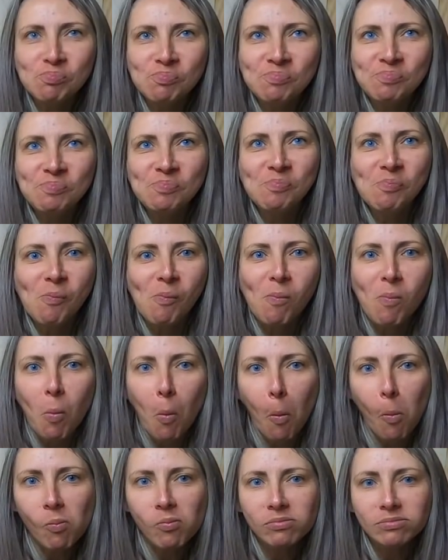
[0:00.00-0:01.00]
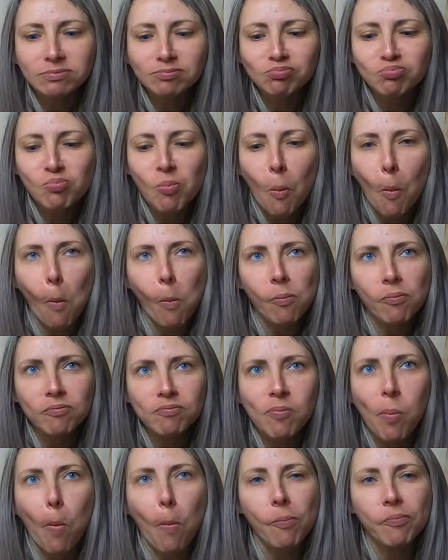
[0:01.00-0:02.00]
Hum. hum.
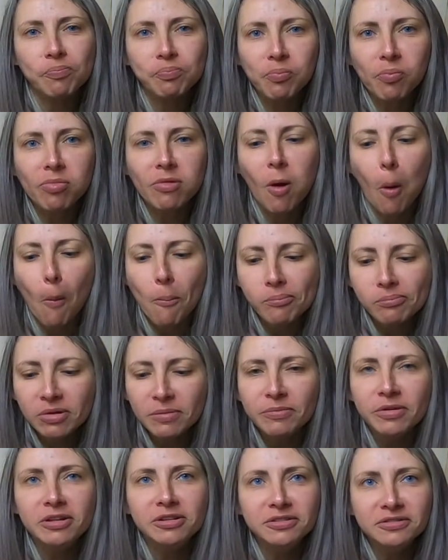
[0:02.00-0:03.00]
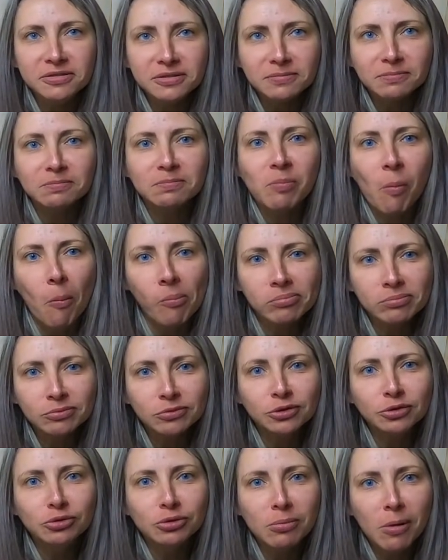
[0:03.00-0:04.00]
Ficou bom? Uma delícia.
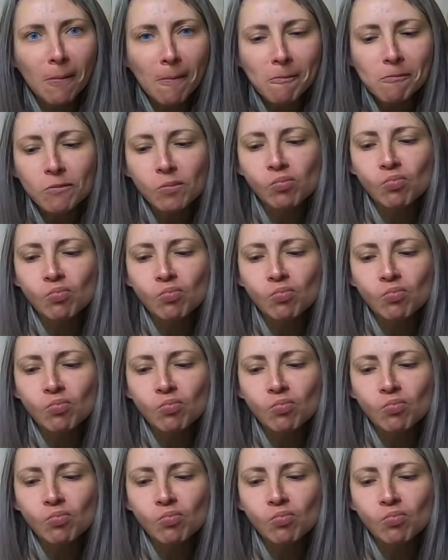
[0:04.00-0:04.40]
Muito bom.